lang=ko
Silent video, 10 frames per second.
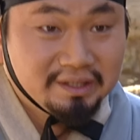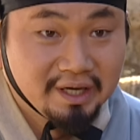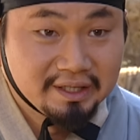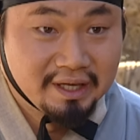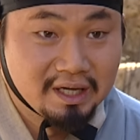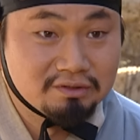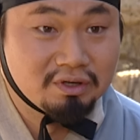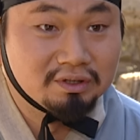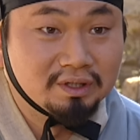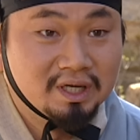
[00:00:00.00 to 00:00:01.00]
예,
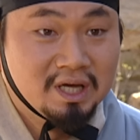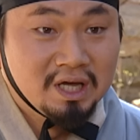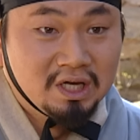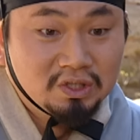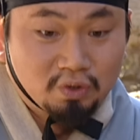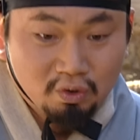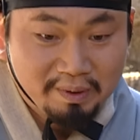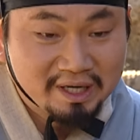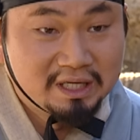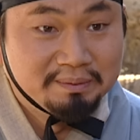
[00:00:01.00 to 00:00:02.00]
대행소는.
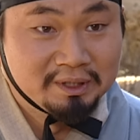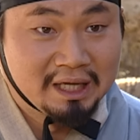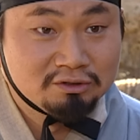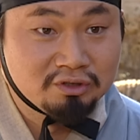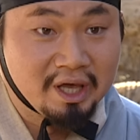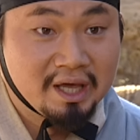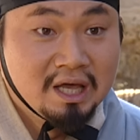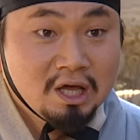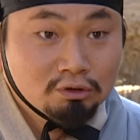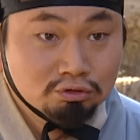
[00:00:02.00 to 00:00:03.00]
송방이 이번 난중에
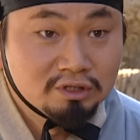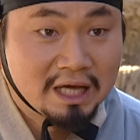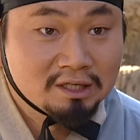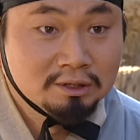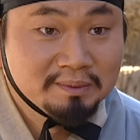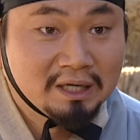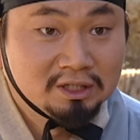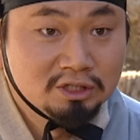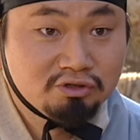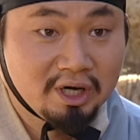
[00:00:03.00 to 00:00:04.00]
운산
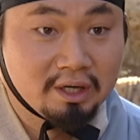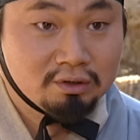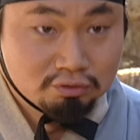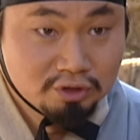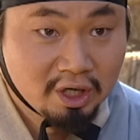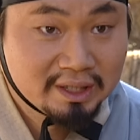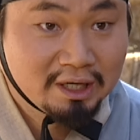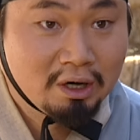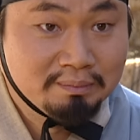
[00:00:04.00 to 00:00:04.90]
금광을 인수하여 운영한다고